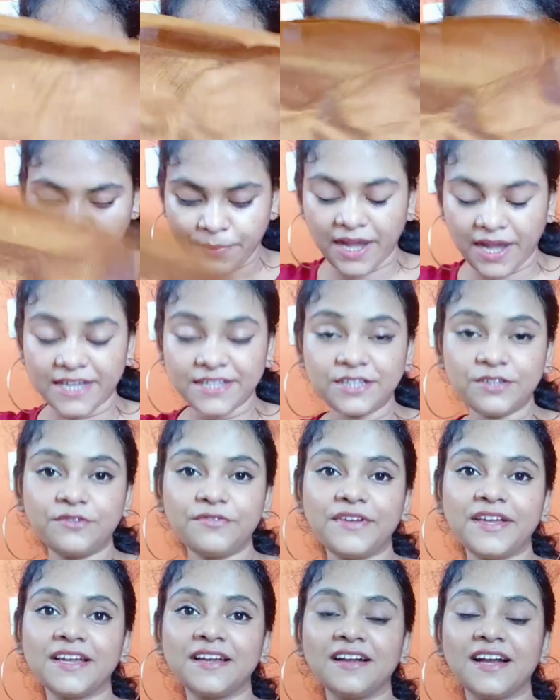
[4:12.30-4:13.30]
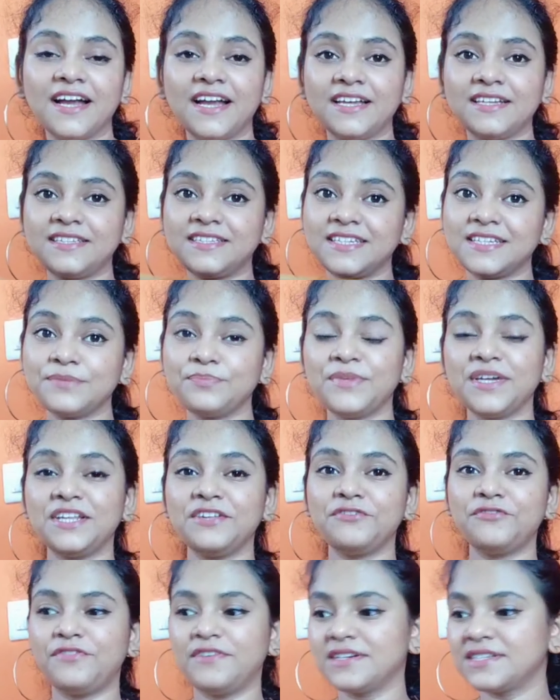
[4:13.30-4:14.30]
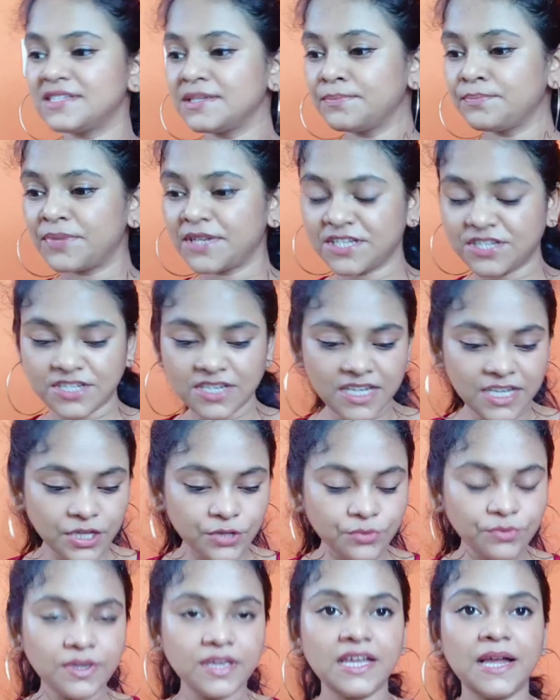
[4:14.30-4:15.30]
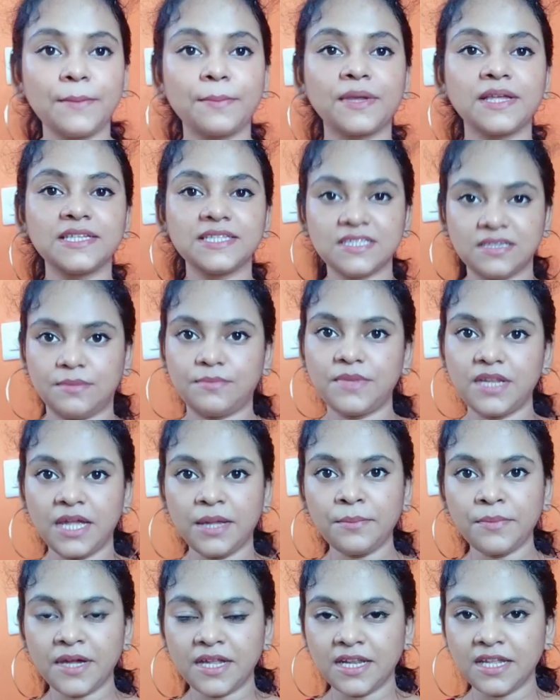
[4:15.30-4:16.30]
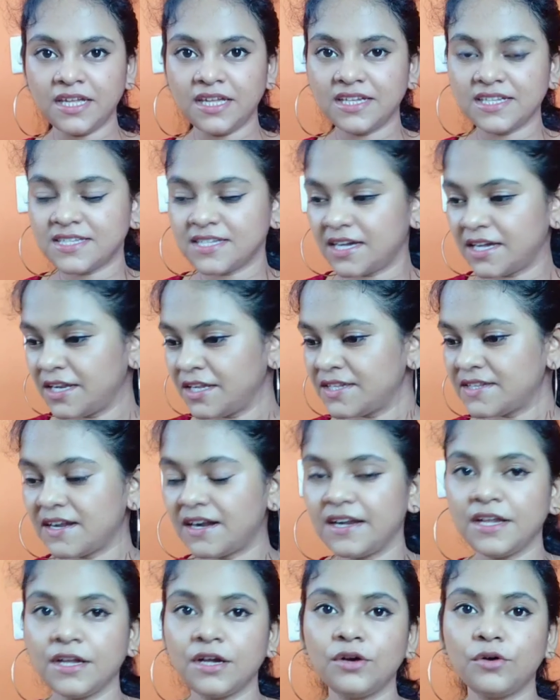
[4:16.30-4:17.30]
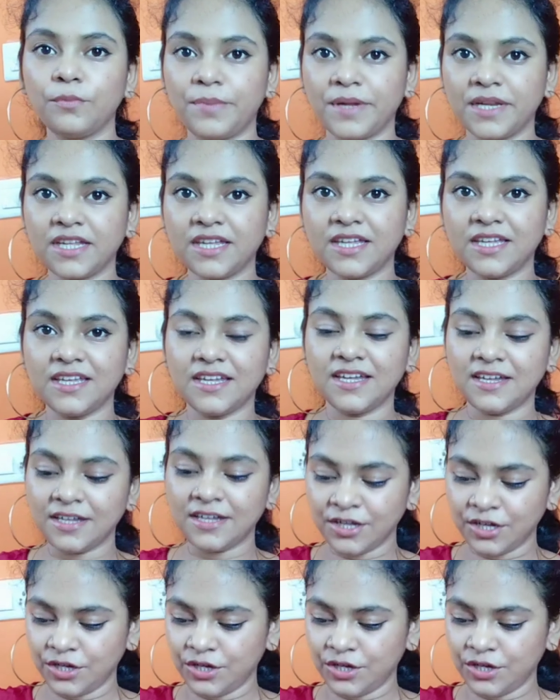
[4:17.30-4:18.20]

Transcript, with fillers: और बाय द वे गाइज ये मेरी फ़र्स्ट इम्प्रेशन है क्योंकि आपके सामने ही मैंने ये सारी साड़ियाँ ओपन की है